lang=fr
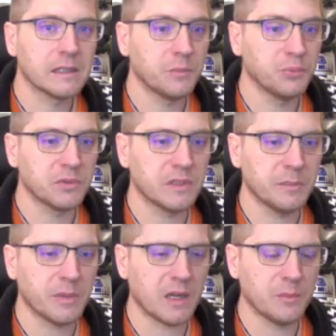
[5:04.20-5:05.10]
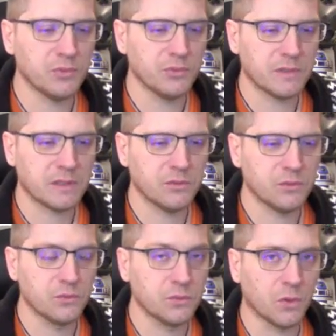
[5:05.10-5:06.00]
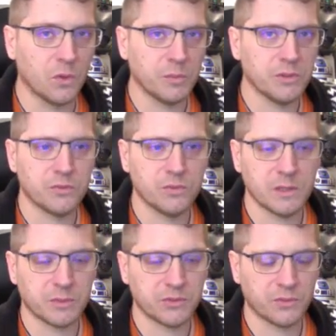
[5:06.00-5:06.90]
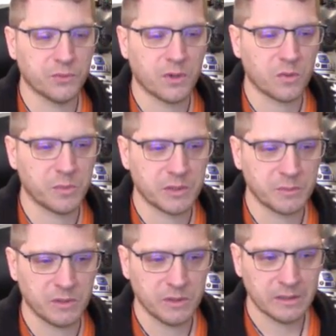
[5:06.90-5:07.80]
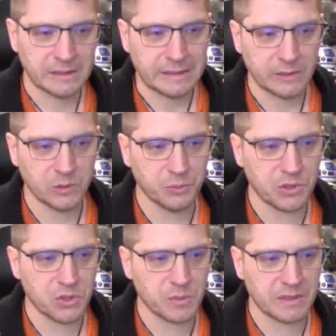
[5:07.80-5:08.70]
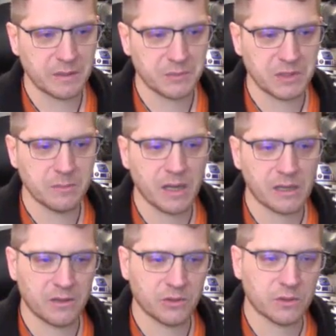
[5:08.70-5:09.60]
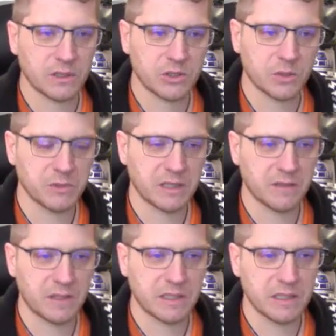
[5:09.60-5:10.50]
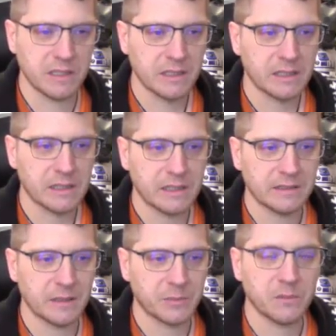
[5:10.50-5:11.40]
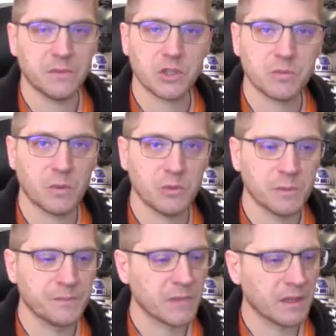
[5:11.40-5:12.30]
qui est poussé par la buse et qui du coup tombe et du coup l'impression foire complètement. Depuis que je mets ces petites barres là entre les jambes des cavaliers, il s'imprime vachement mieux.